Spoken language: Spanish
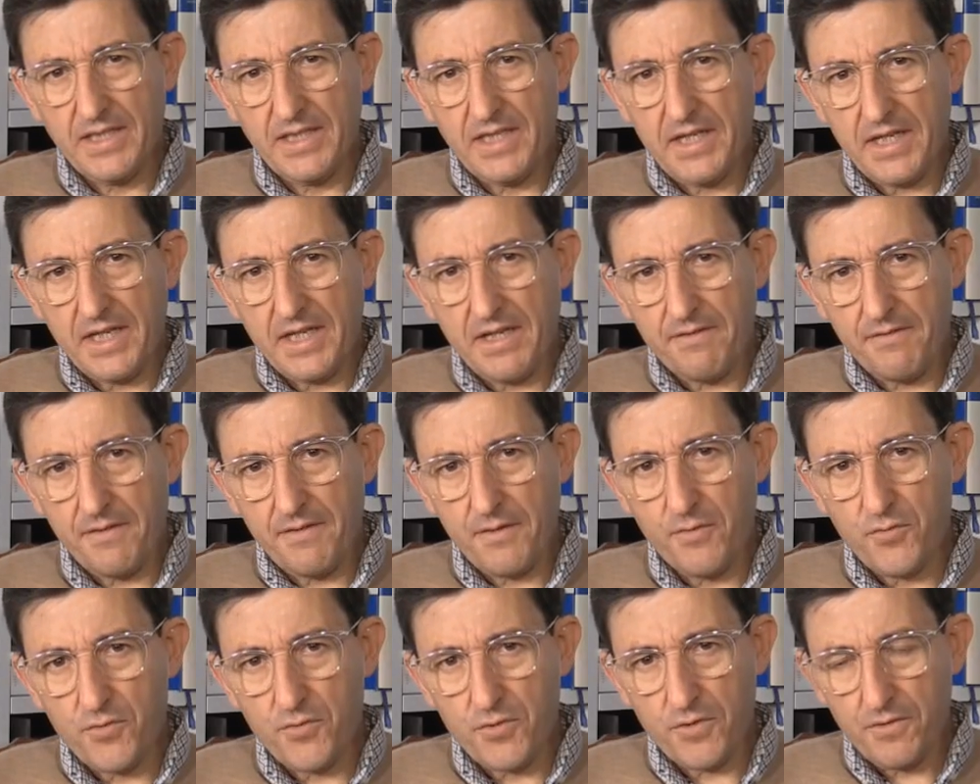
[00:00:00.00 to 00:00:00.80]
tiene que
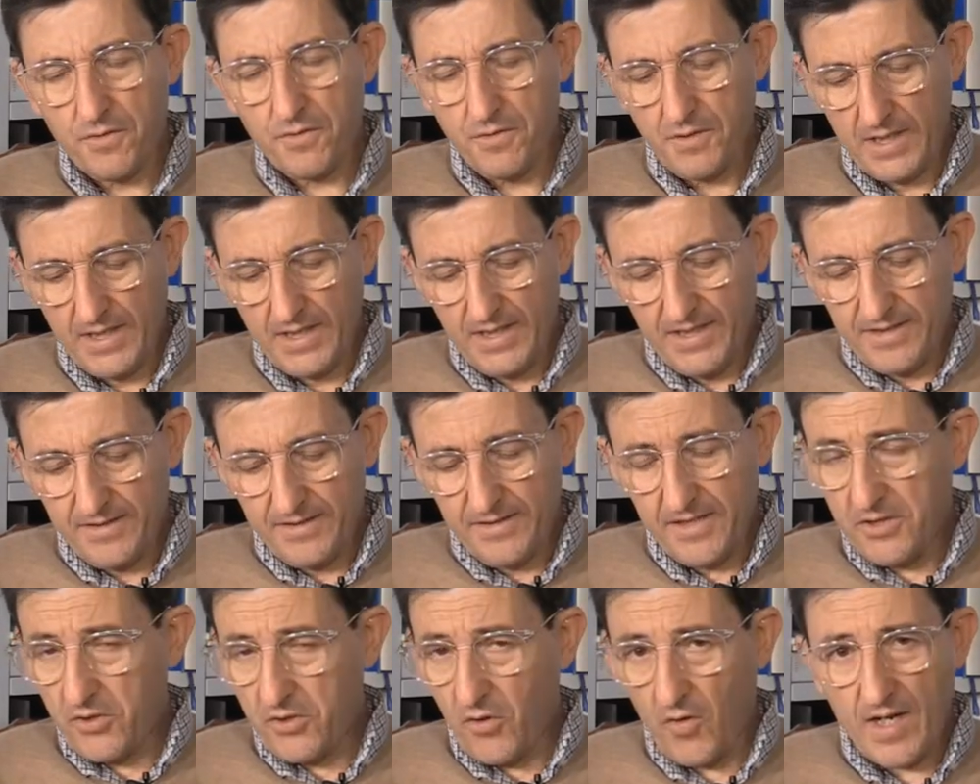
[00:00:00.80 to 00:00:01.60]
hacer uso
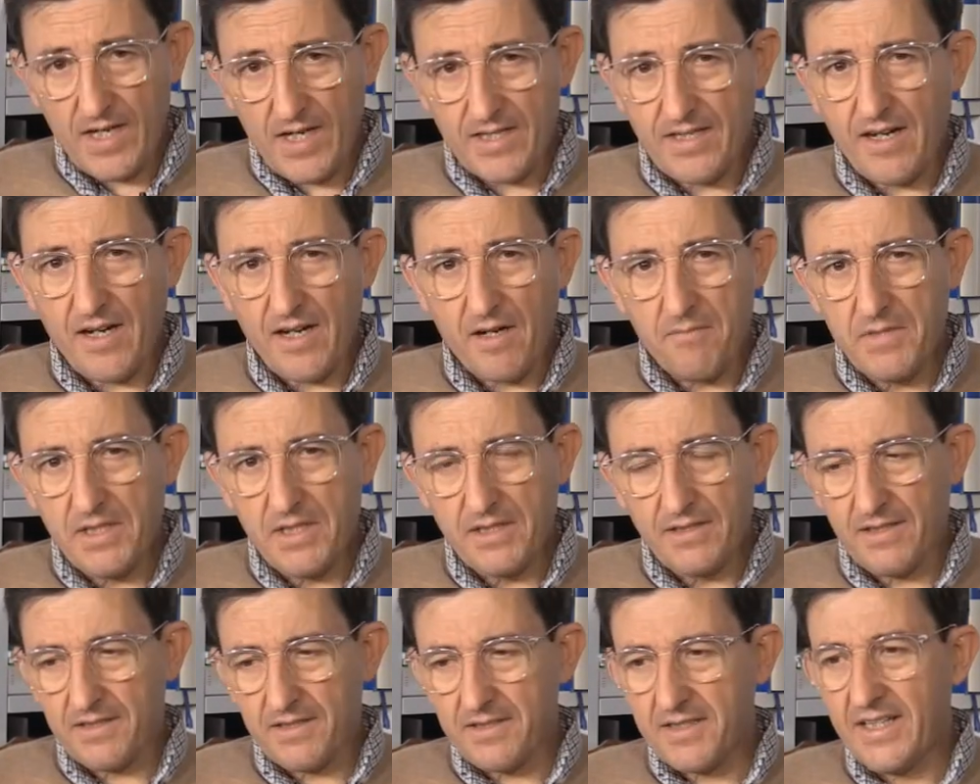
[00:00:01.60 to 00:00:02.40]
de todas las
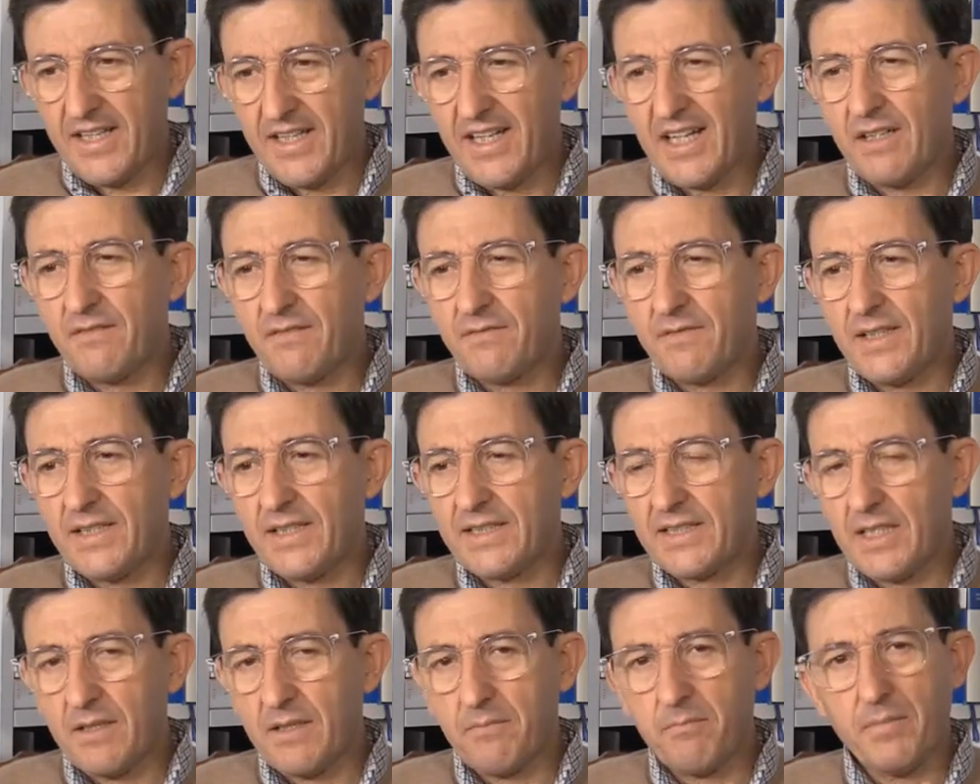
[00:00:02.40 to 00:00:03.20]
herramientas que le hagan
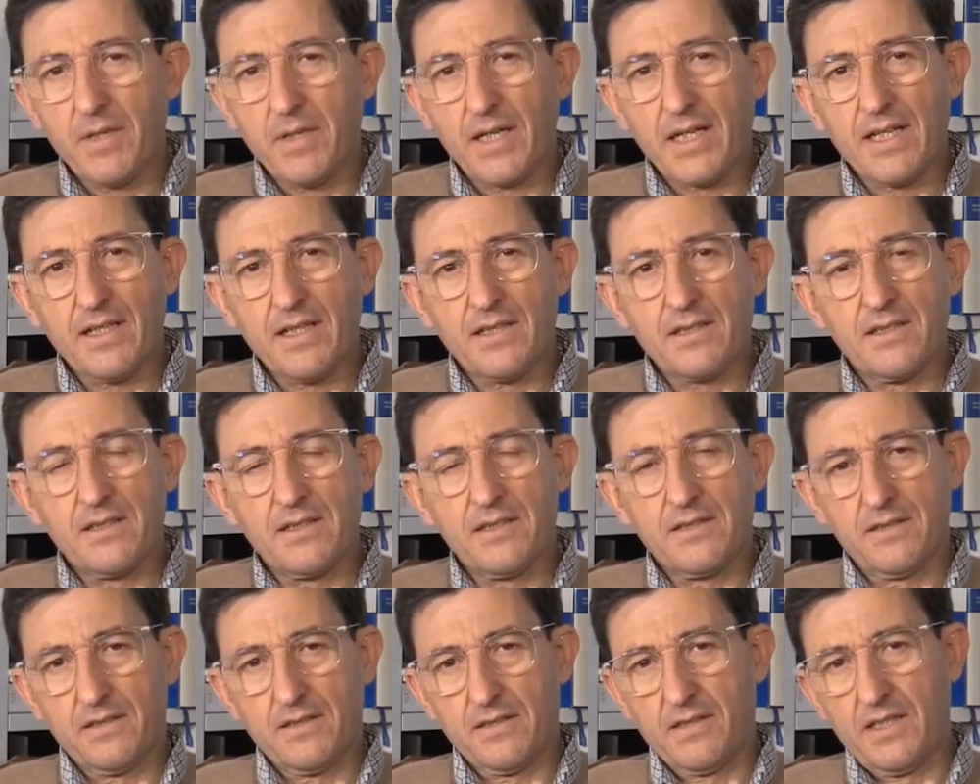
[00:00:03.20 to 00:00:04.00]
falta para
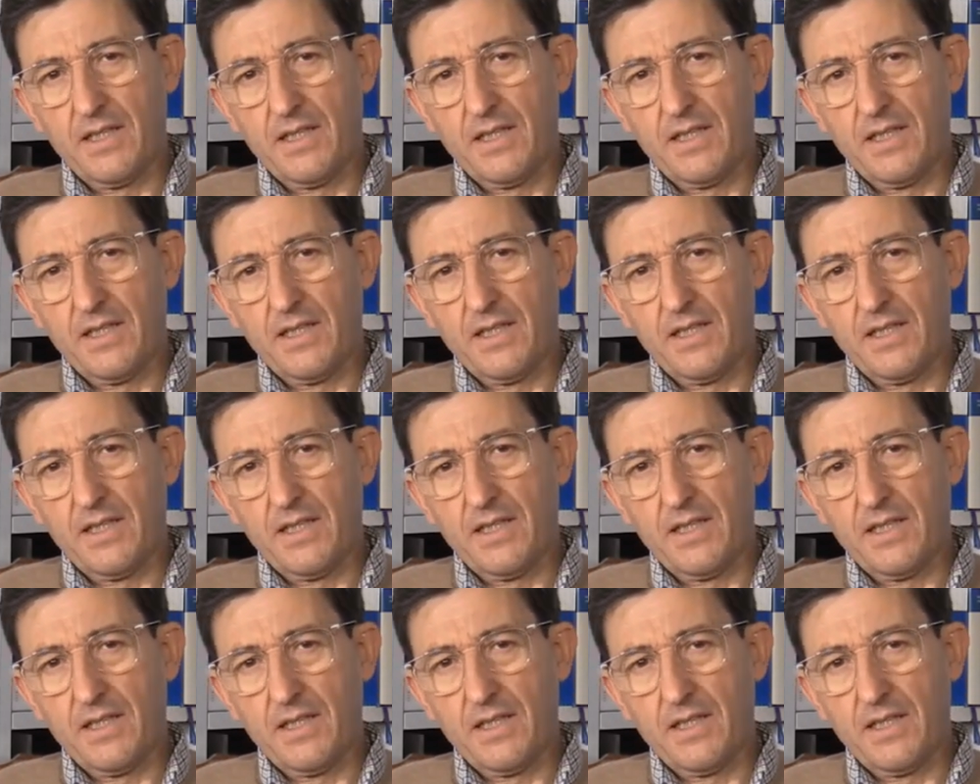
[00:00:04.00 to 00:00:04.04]
eh,